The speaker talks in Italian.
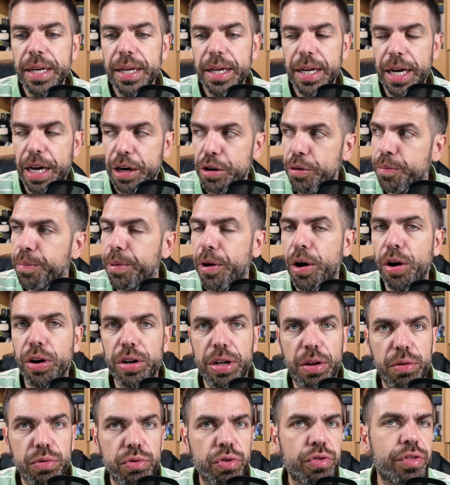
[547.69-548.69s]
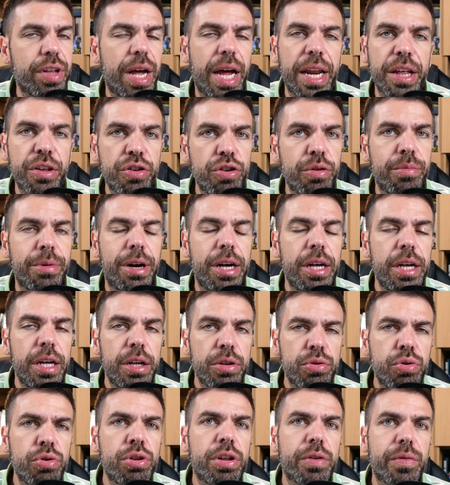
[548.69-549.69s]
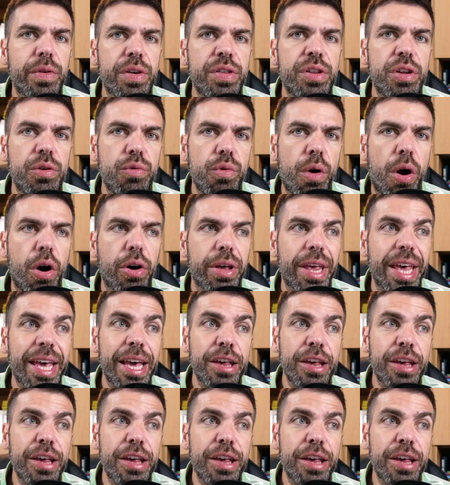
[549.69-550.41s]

Aeroporti, autostrade, insomma, tutti questi luoghi